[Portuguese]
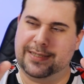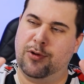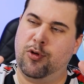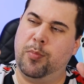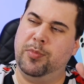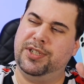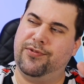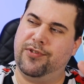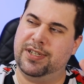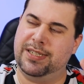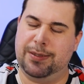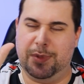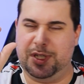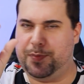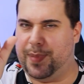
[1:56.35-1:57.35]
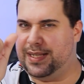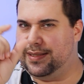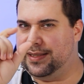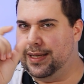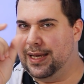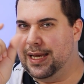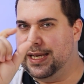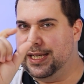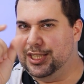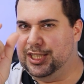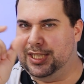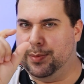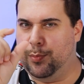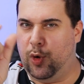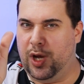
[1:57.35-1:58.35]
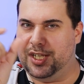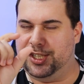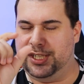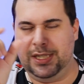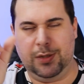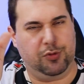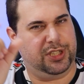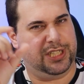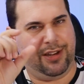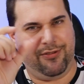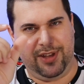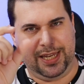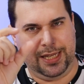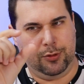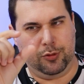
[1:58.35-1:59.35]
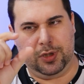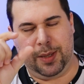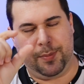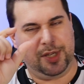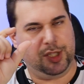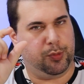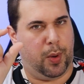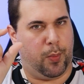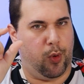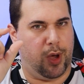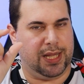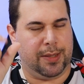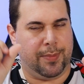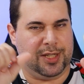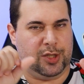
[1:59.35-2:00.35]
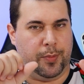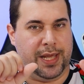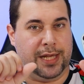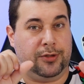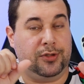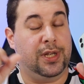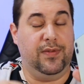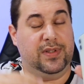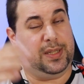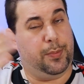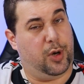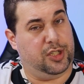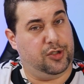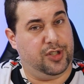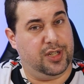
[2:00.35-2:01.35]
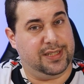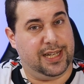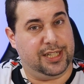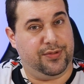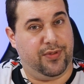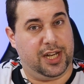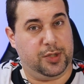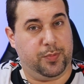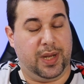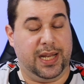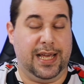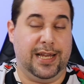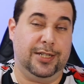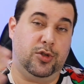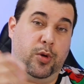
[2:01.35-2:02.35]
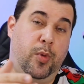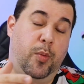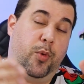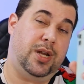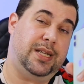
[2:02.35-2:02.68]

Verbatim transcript: São como se fosse uma espécie de moedinha, um chaveirinho do tamanho de uma moeda mais ou menos, que você pode utilizar de várias maneiras, como